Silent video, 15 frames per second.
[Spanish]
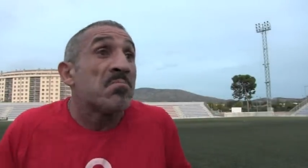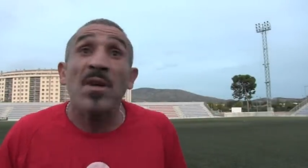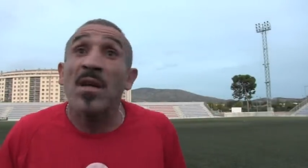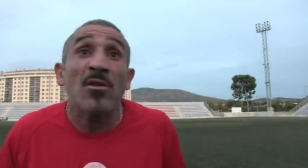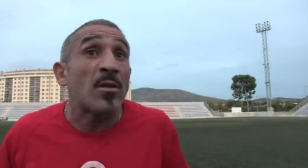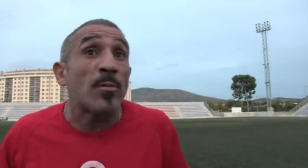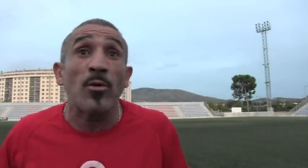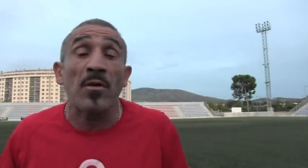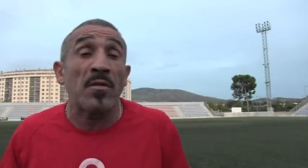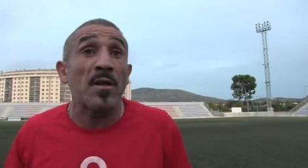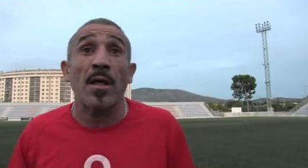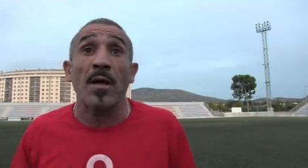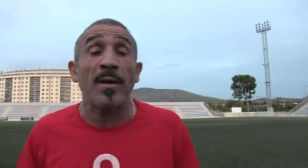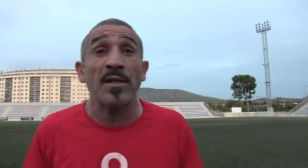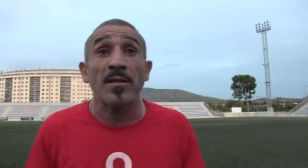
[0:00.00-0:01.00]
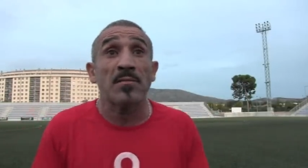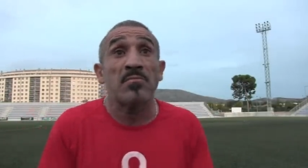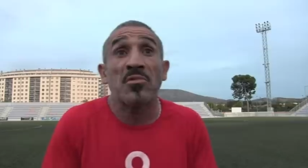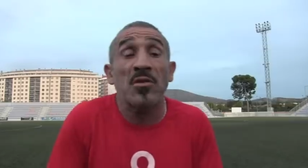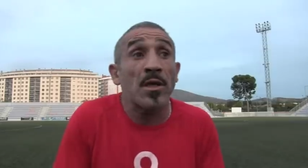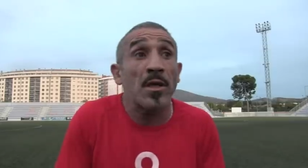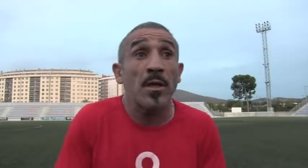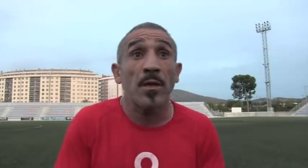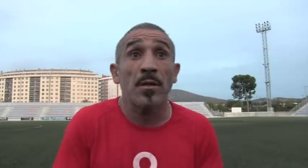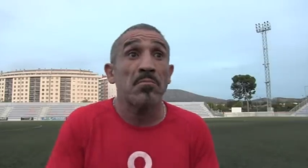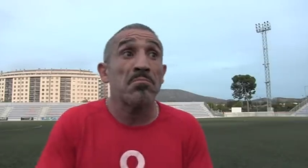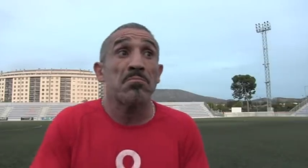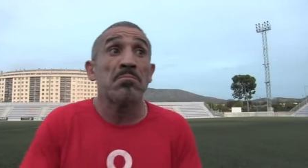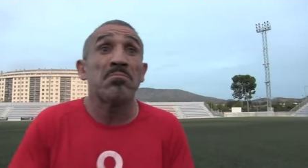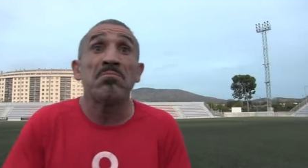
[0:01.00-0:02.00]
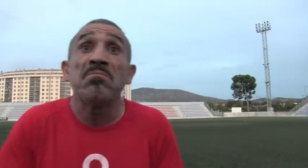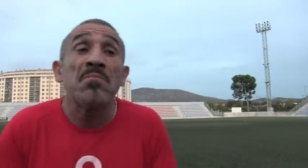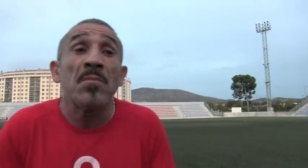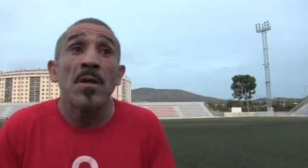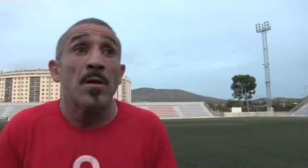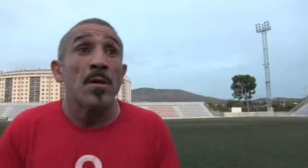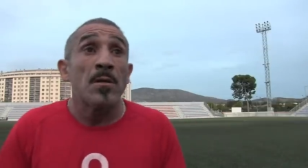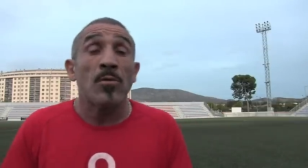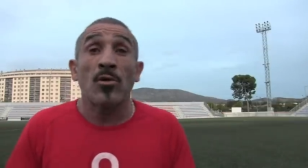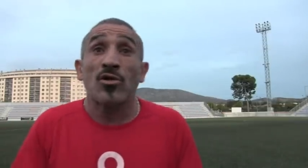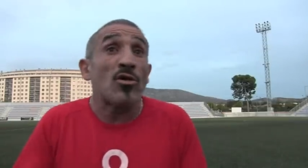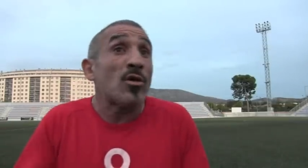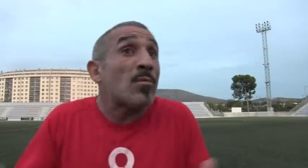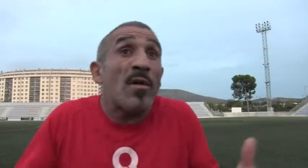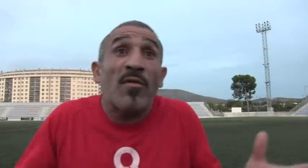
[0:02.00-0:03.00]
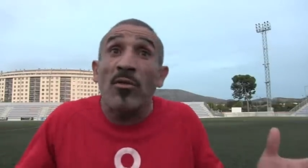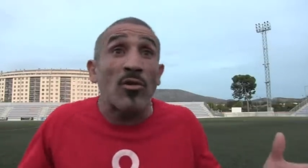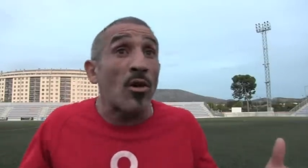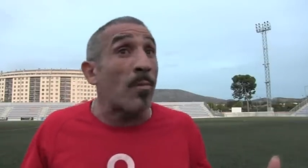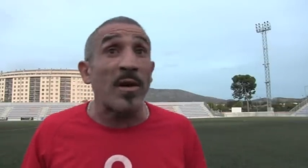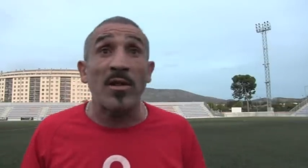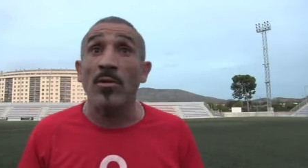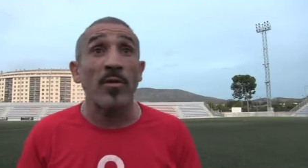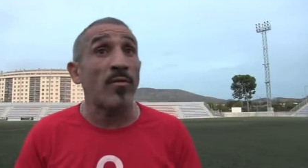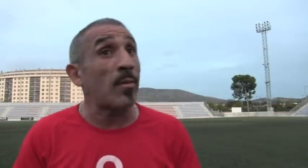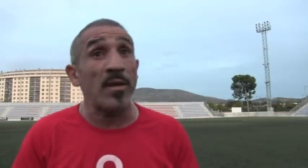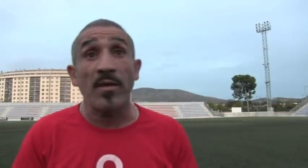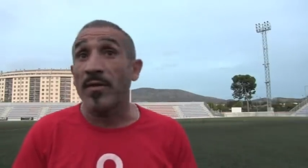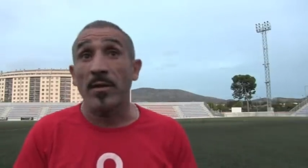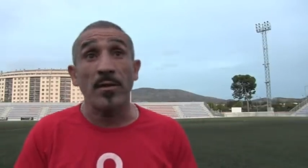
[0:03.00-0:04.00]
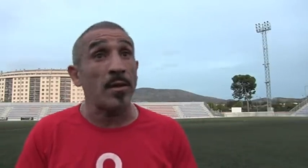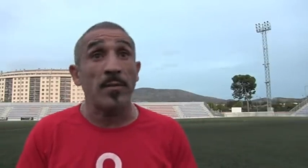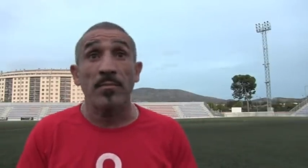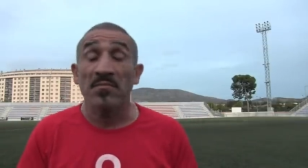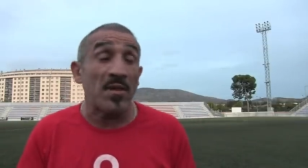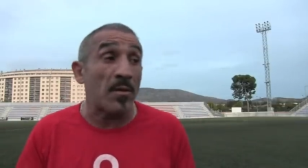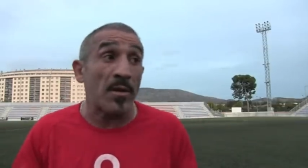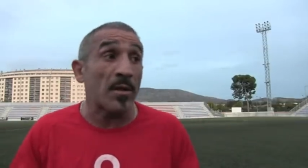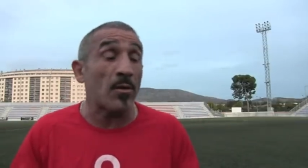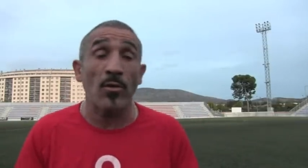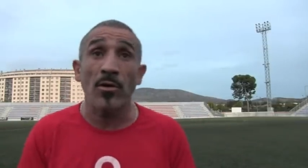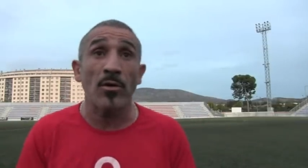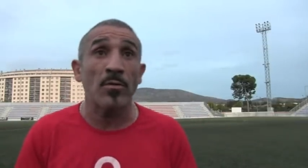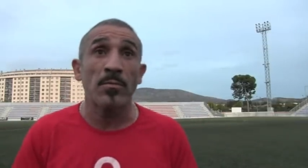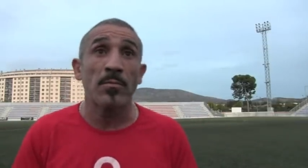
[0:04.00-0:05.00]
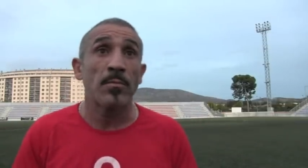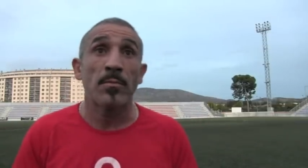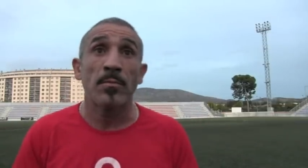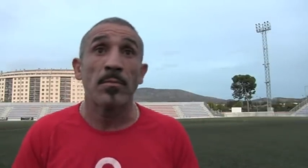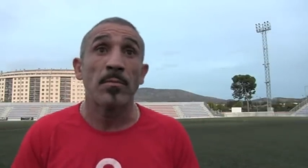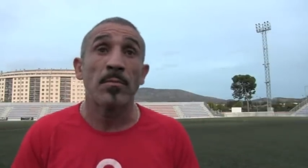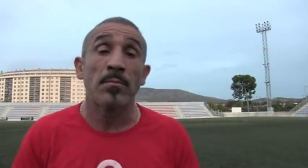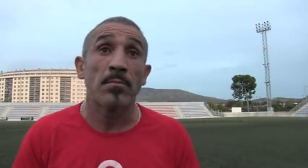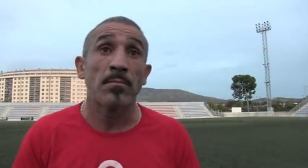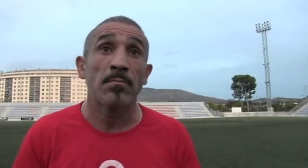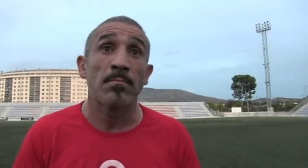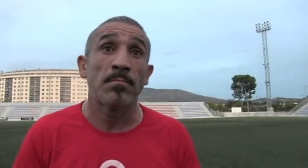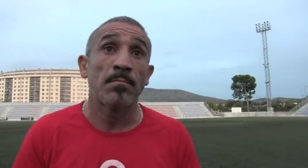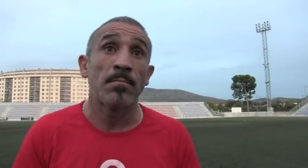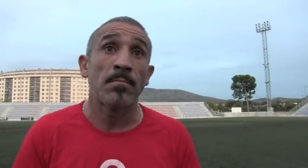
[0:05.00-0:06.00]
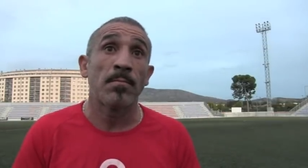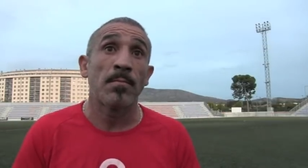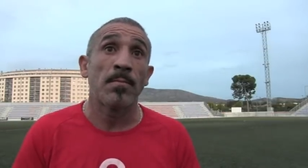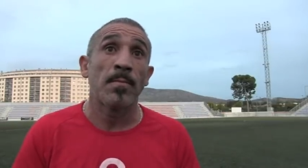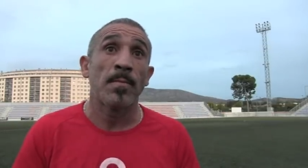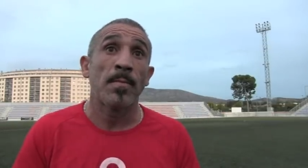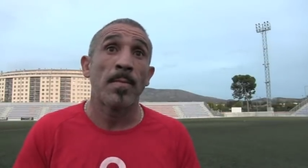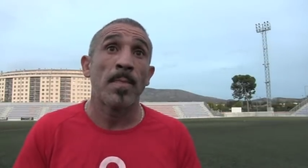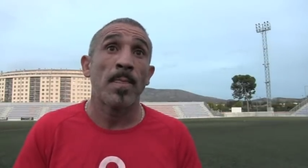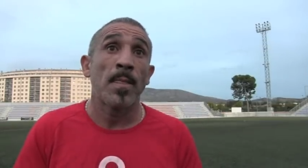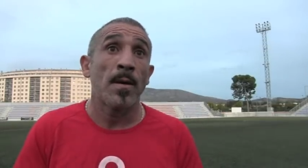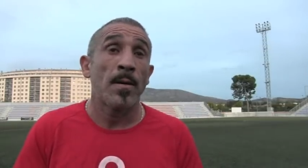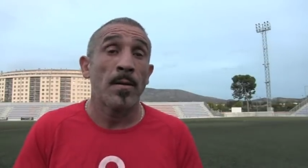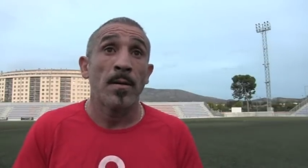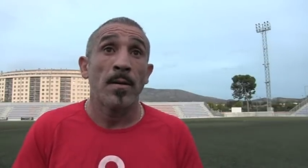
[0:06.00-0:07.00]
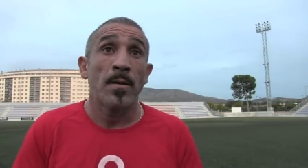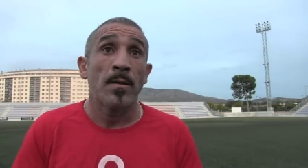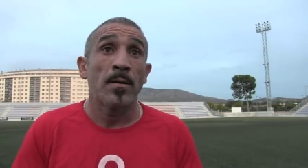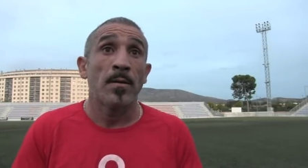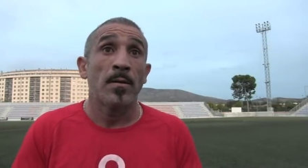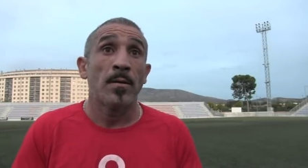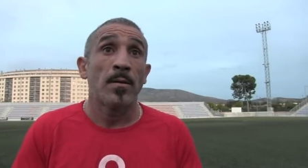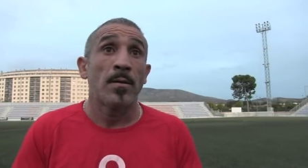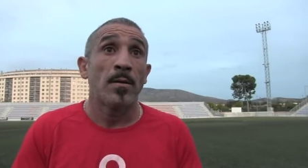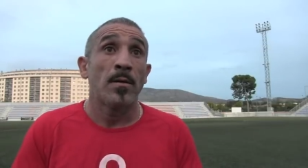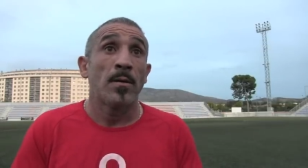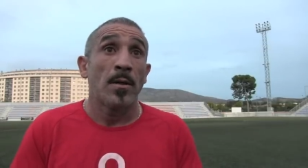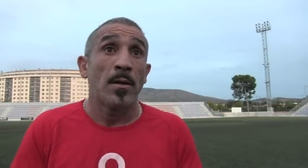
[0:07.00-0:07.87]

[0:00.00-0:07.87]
Es que no te puedo decir nada más, porque mm, nosotros nos hemos afrontado los partidos de forma diferente, de verdad te lo digo. Y solo un gol encajado en estos últimos cuatro partidos.